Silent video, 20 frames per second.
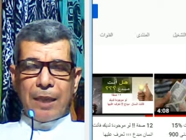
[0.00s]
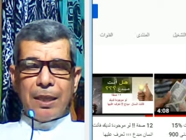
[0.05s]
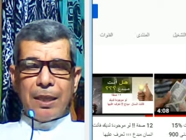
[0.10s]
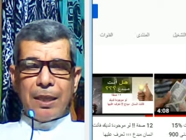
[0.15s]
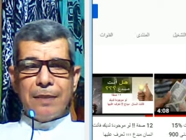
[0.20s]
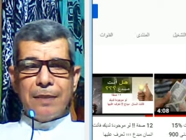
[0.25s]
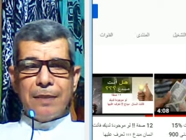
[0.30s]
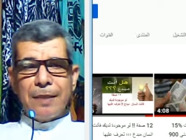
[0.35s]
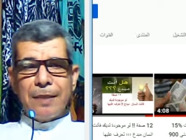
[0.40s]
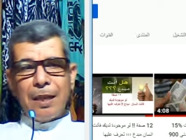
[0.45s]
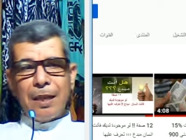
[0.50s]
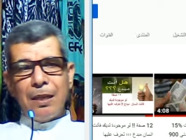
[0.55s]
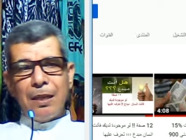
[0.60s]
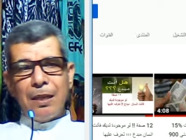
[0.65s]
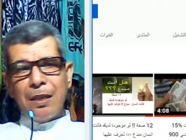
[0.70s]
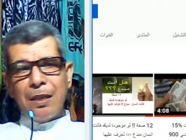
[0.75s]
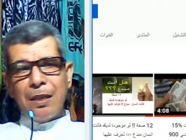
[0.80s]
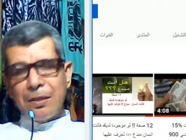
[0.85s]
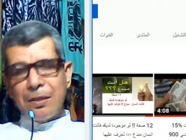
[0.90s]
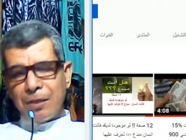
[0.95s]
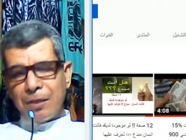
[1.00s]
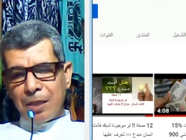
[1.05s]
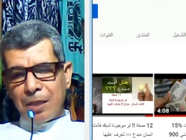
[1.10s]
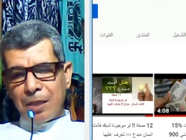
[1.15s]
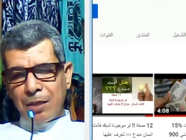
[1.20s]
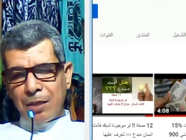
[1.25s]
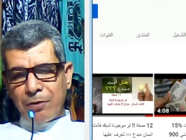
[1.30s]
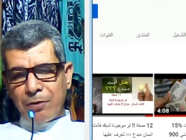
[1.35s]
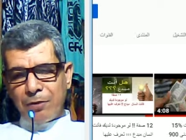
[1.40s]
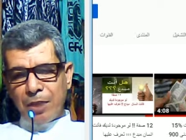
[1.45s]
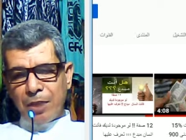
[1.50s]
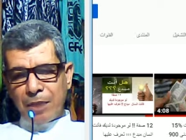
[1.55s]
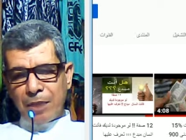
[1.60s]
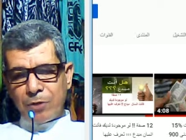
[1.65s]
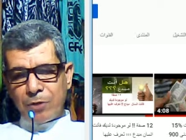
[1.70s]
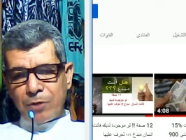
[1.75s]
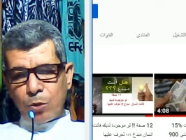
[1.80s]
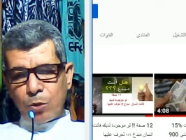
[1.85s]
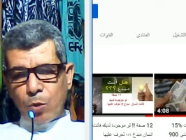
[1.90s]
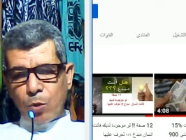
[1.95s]
إنسان لا يثق في
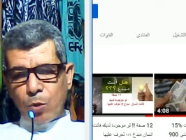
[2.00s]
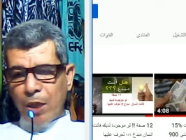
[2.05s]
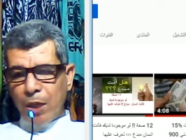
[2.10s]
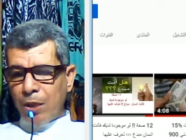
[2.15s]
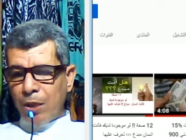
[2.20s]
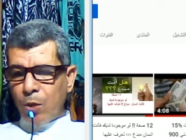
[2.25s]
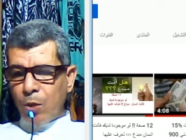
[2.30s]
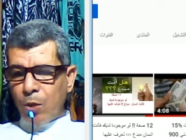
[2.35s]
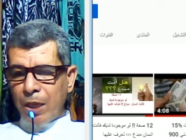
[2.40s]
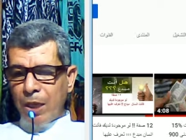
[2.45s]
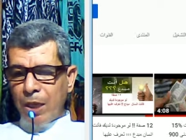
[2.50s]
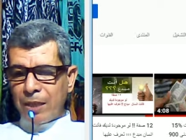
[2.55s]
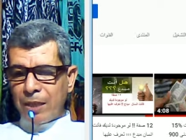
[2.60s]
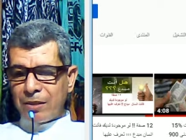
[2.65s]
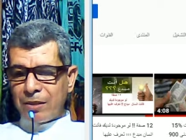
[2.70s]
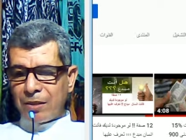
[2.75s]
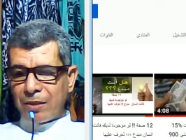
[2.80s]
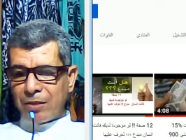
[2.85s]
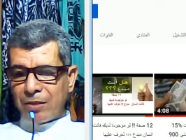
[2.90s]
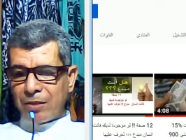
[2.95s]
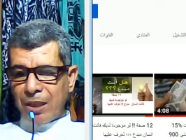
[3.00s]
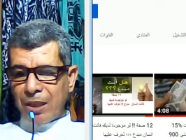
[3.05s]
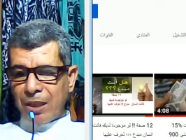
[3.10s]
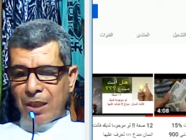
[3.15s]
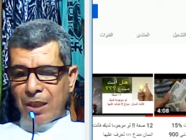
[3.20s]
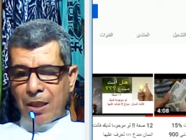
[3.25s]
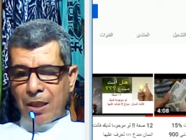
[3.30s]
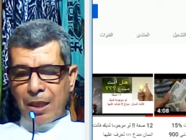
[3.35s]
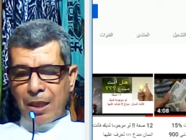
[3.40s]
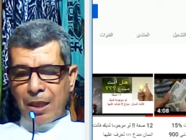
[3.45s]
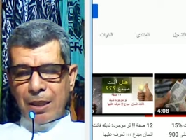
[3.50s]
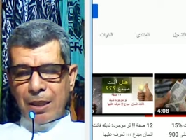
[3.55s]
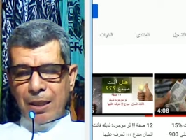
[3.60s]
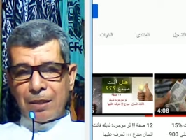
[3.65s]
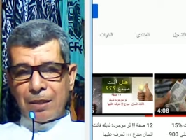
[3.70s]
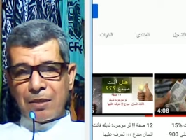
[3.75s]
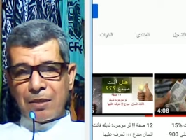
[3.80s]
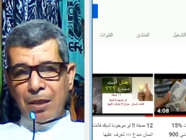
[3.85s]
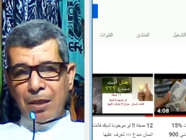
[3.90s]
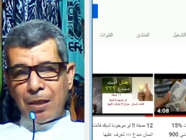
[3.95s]
نفسه وأنه لا يستطيع أن
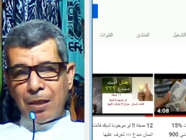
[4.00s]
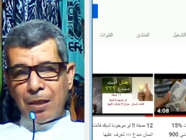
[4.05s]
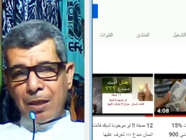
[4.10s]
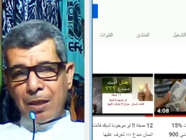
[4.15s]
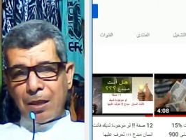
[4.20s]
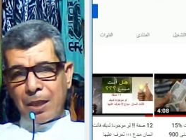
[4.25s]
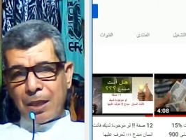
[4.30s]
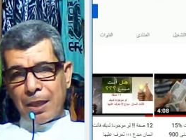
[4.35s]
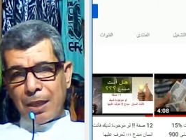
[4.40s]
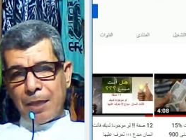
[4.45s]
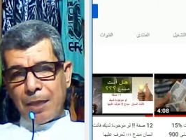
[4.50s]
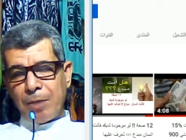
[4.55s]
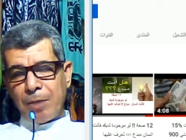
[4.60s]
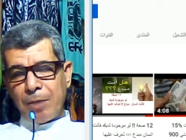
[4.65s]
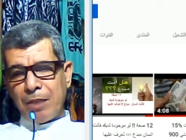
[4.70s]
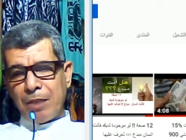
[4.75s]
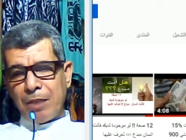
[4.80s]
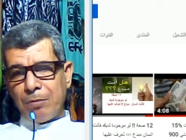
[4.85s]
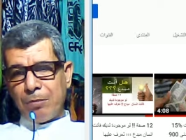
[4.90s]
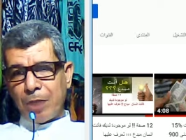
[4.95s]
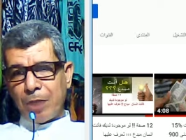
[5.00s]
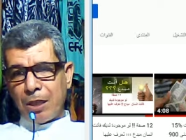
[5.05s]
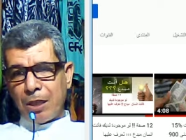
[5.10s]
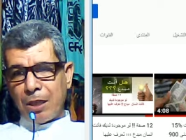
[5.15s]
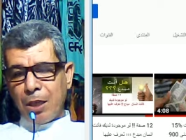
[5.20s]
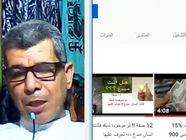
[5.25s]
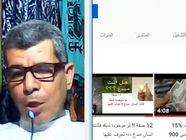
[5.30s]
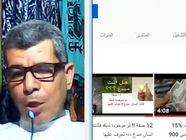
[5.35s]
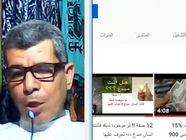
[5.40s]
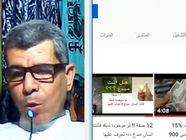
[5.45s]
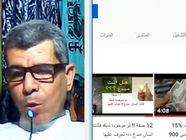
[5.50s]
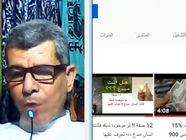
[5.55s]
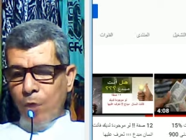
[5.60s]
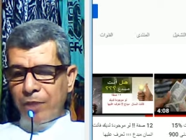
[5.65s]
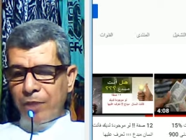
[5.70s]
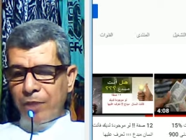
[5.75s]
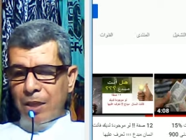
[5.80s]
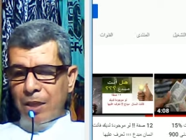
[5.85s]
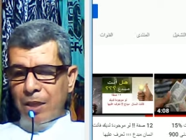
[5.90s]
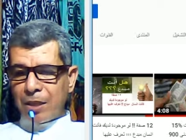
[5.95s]
يتسلق جبل ما وفي
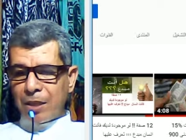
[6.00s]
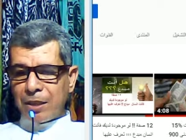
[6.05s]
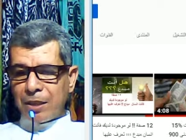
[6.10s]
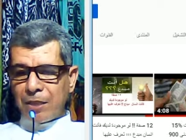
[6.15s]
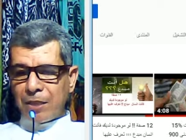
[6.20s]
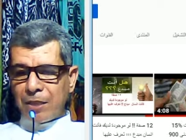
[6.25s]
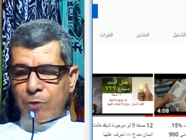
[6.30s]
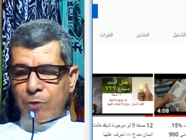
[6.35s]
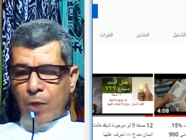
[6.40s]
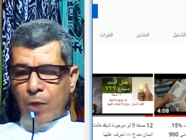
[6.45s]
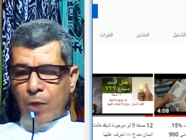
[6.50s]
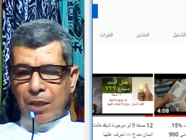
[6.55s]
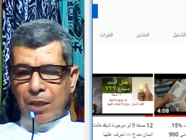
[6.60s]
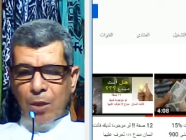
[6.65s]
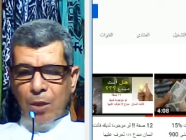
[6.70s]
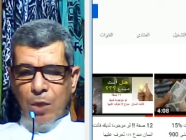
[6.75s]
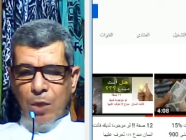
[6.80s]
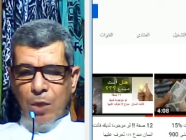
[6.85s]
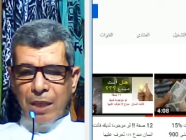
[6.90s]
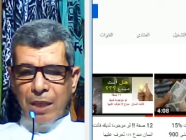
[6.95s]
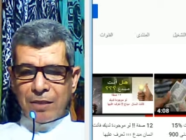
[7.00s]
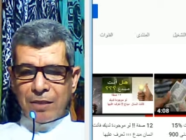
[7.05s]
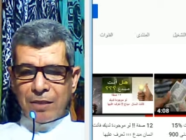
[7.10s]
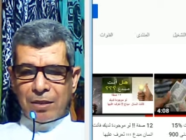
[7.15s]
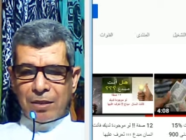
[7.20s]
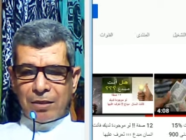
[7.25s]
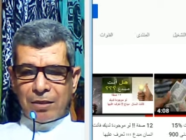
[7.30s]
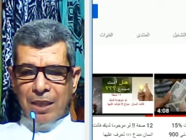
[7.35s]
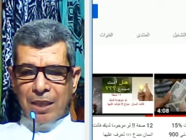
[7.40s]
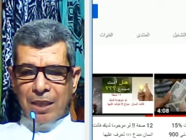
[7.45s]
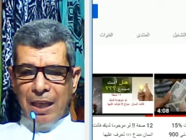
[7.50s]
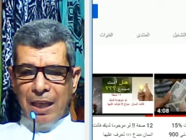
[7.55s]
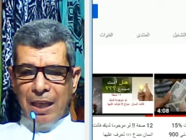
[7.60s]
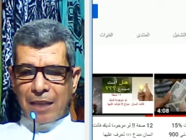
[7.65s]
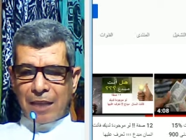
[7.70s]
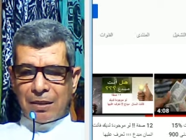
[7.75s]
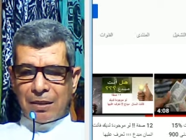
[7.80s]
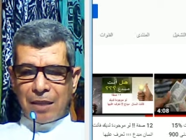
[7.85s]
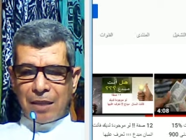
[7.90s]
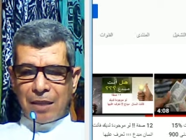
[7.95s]
قرارة نفسه أنه لا يستطيع
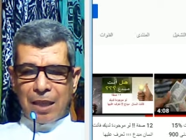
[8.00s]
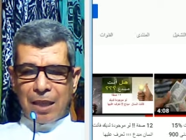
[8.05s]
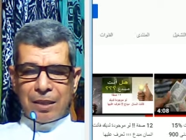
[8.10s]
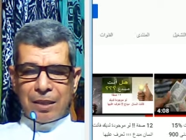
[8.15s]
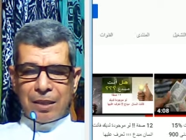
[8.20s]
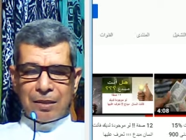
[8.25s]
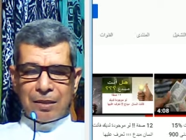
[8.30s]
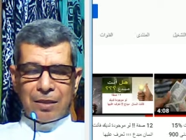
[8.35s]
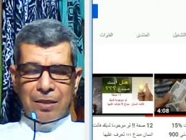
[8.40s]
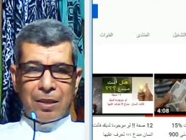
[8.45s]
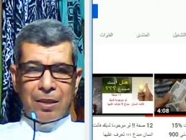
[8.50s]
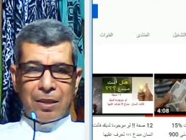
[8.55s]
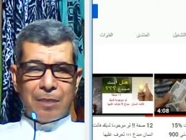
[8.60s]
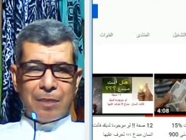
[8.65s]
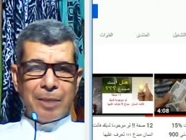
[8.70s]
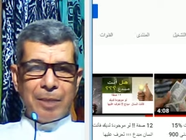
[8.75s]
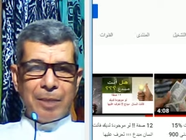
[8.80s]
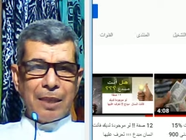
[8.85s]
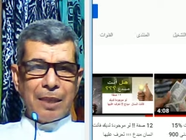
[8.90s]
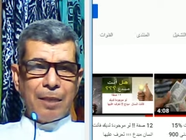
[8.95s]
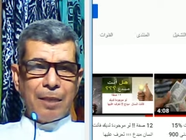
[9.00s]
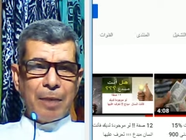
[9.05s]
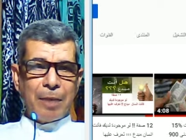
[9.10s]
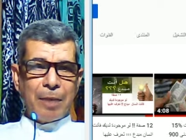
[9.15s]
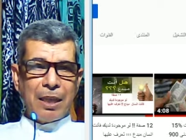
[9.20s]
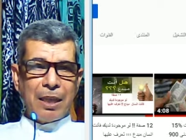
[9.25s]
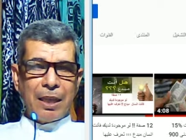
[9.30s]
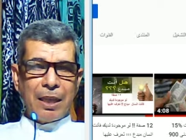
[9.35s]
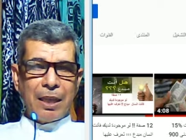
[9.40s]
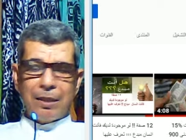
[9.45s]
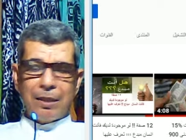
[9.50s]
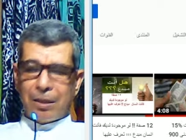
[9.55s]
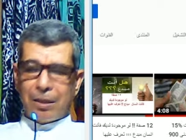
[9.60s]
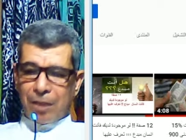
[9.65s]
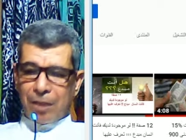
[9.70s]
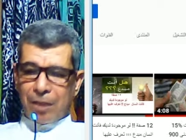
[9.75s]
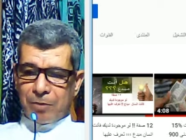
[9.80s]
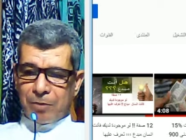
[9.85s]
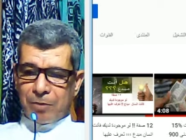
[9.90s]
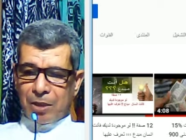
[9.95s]
حتى أن يتسلق من الجبل عدة
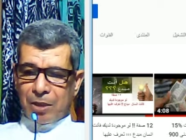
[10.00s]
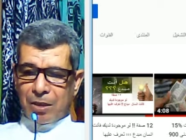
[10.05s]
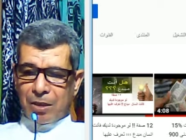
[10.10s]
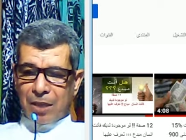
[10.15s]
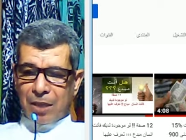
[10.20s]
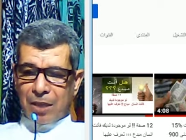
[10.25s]
أمتار